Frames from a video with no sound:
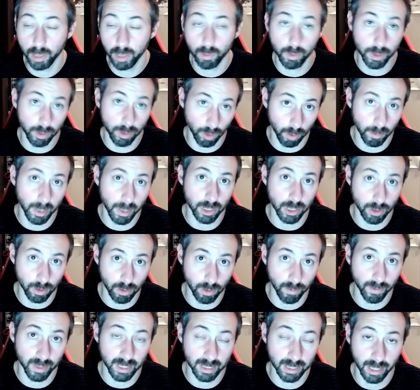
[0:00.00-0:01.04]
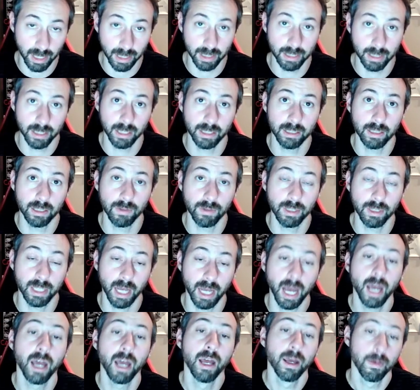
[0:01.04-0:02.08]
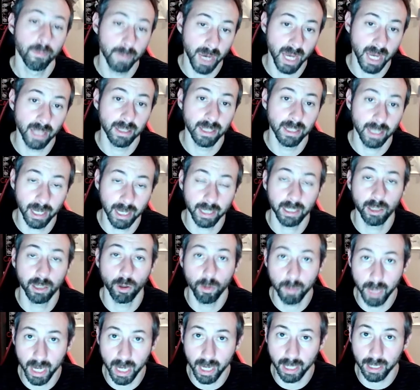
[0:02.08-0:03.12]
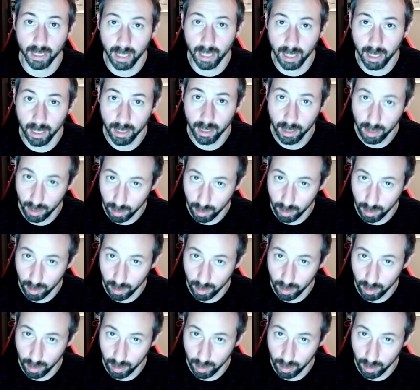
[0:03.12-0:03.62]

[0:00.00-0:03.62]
quindi ormai sono 20 anni di attività. Beh, direi che Omega,